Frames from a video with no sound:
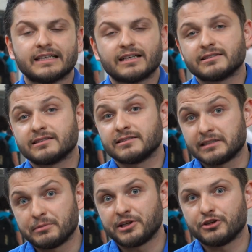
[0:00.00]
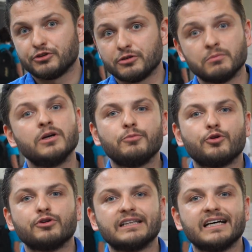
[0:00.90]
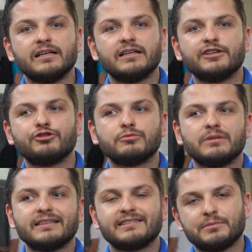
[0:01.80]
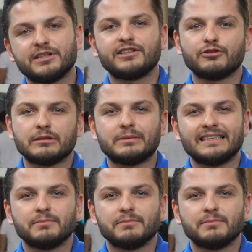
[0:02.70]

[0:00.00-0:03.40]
Tekrar sizi tebrik ediyorum bu konuda. E, yorumlar tabii ki olabilir.